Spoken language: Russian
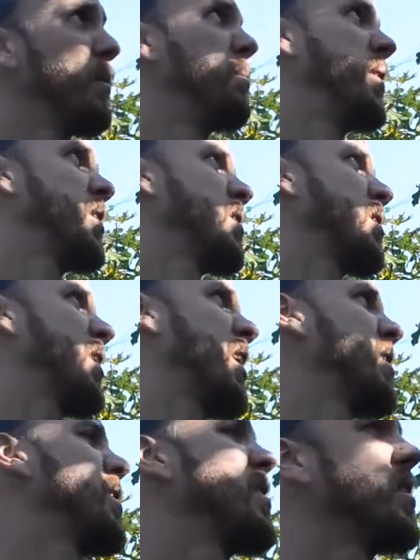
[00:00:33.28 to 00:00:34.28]
Бесит
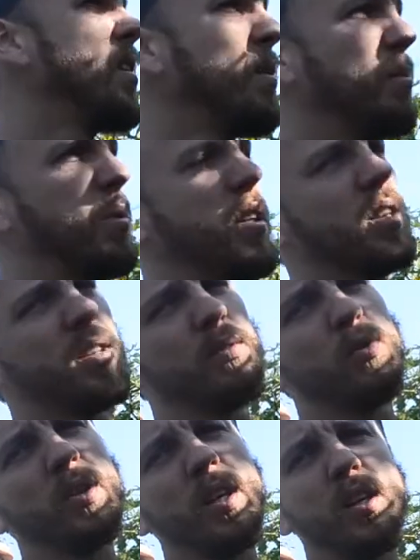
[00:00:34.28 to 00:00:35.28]
лазить за ним, бесит его
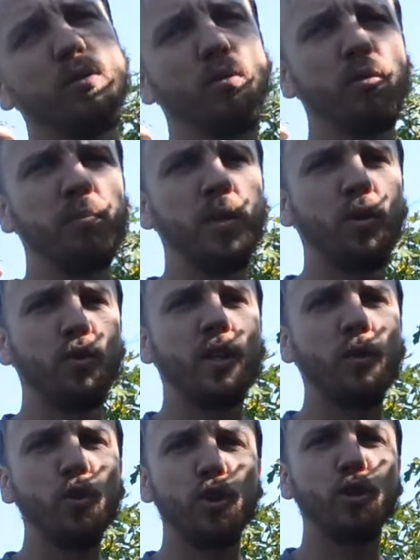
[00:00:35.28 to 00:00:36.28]
есть. Он, мне уже
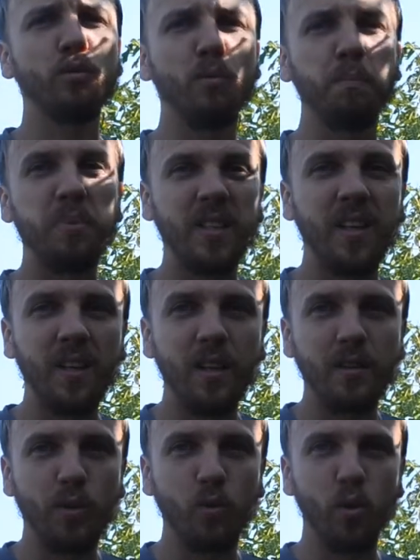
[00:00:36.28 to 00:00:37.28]
хочется, чтобы он поскорее
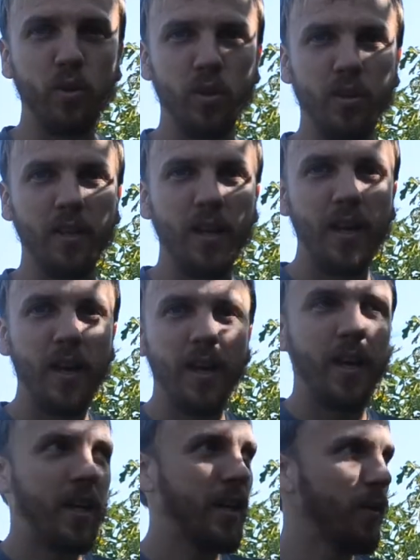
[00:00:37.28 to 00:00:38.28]
закончился.
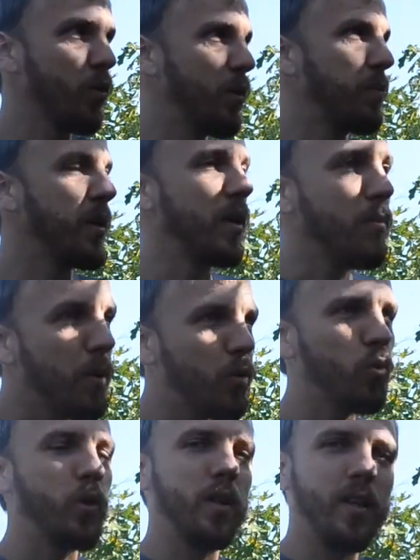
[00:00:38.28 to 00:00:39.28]
И я вроде бы и не могу
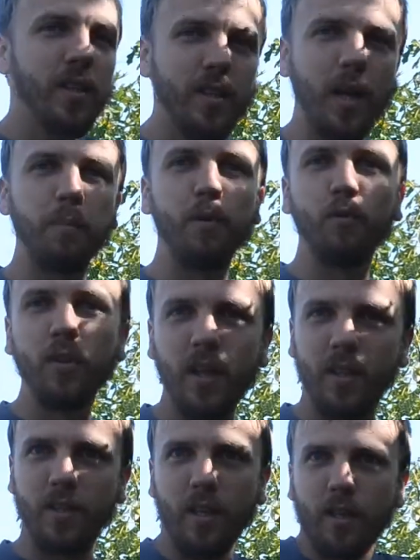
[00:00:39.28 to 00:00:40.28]
есть, как бы его
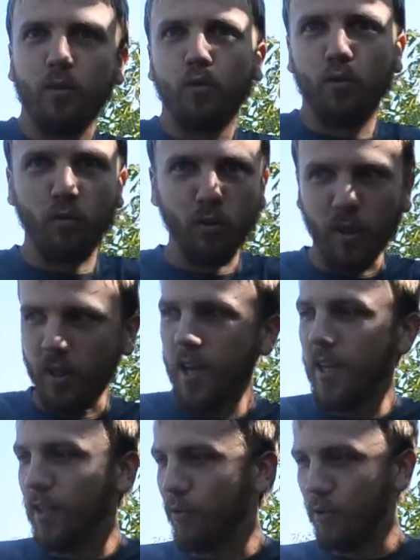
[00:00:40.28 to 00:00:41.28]
надо, знаете, ну вроде
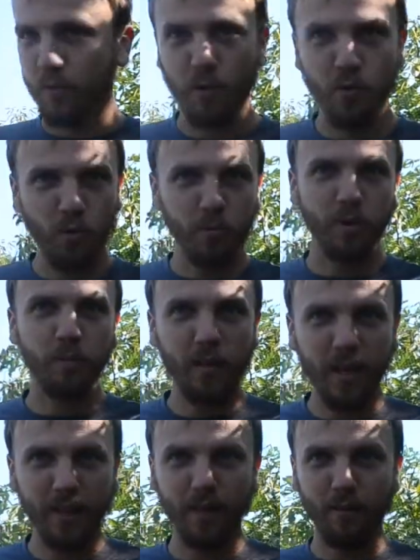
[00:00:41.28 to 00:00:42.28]
есть, оно свое,
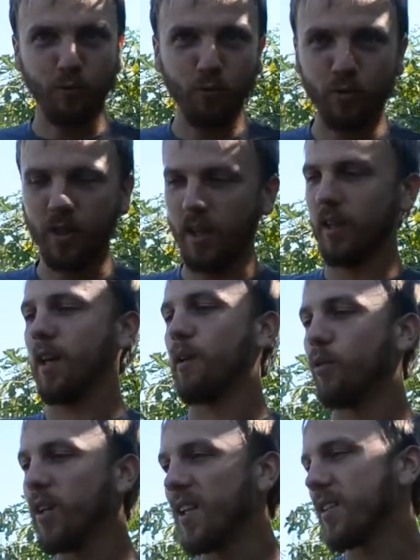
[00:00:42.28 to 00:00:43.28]
бесплатное, вкусное, надо его есть.